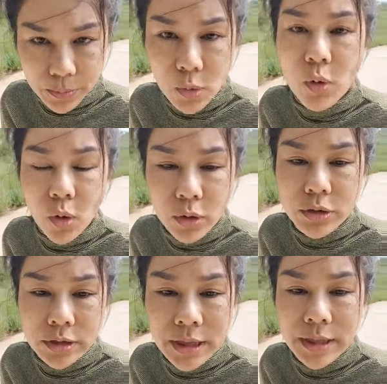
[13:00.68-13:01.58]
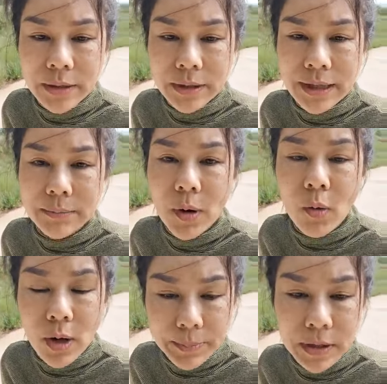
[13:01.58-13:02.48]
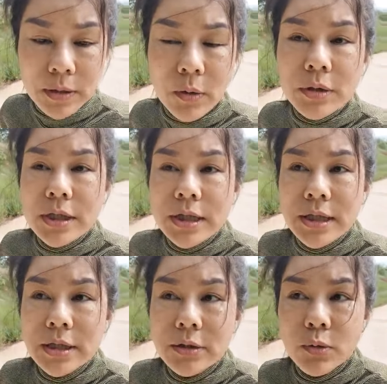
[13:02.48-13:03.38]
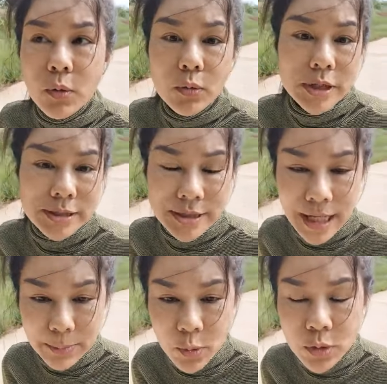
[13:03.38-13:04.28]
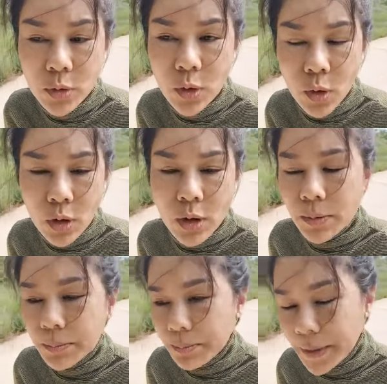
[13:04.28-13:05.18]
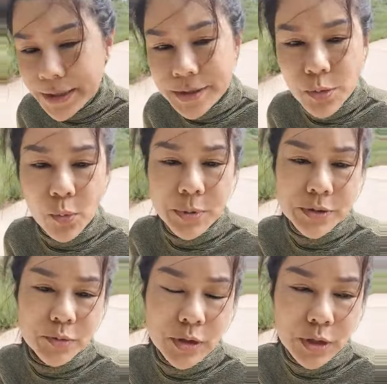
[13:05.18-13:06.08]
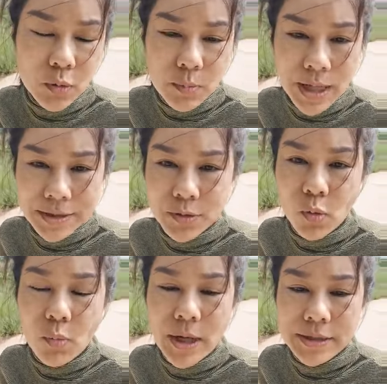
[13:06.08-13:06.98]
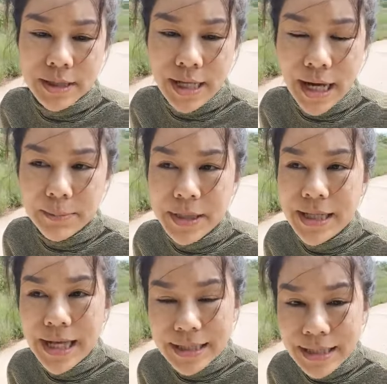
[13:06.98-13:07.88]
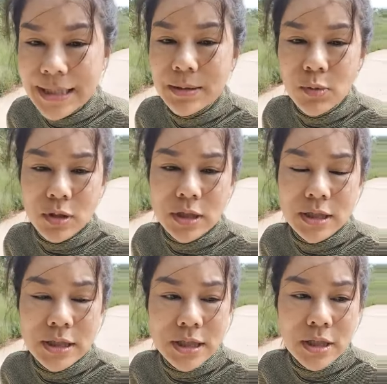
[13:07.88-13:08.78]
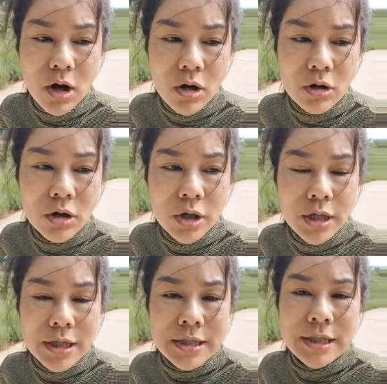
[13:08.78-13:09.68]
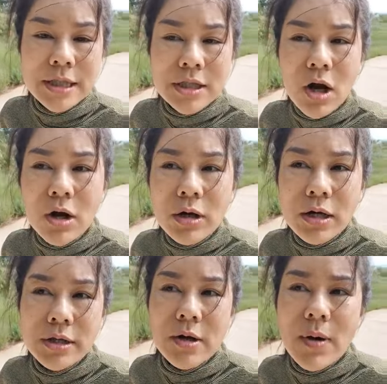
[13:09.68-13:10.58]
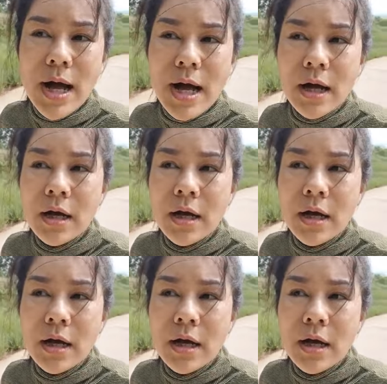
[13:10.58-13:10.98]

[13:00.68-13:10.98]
ทุกคนที่บอกว่าเป็นคนที่อยู่ศาสนาพุทธภิกษุ ภิกษุณีอุบาสกอุบาสิกามีหน้าที่ทั้งหมดเลยที่จะต้องที่จะต้องเขาเรียกว่า